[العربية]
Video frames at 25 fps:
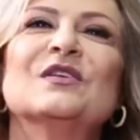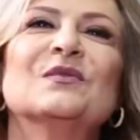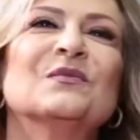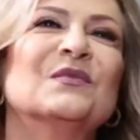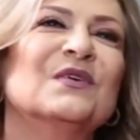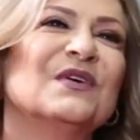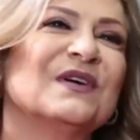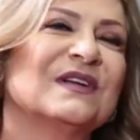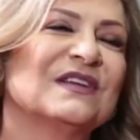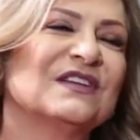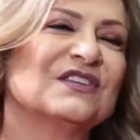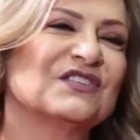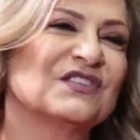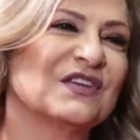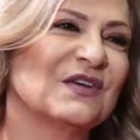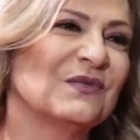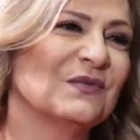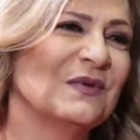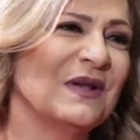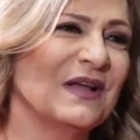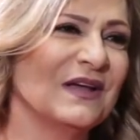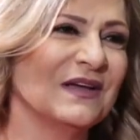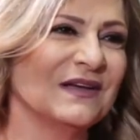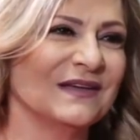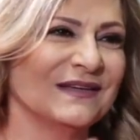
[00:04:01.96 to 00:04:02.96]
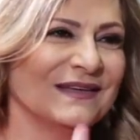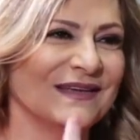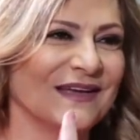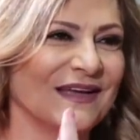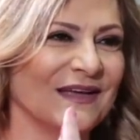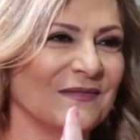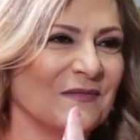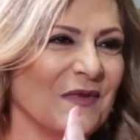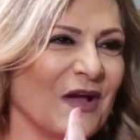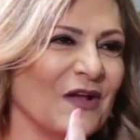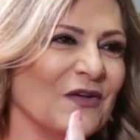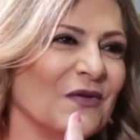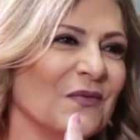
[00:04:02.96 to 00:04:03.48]
المخرج او
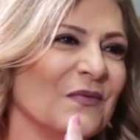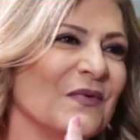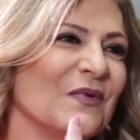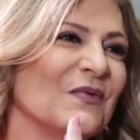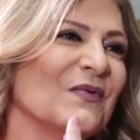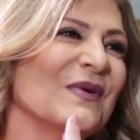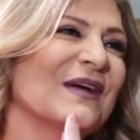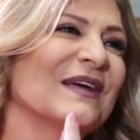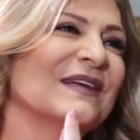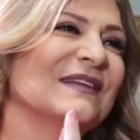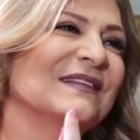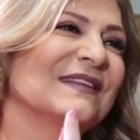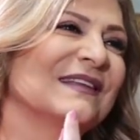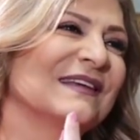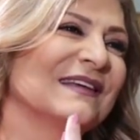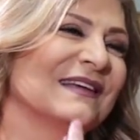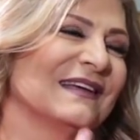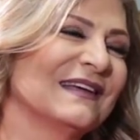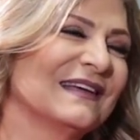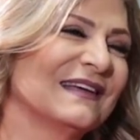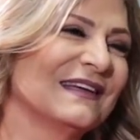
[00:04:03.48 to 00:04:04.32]
معلومه في شيء عم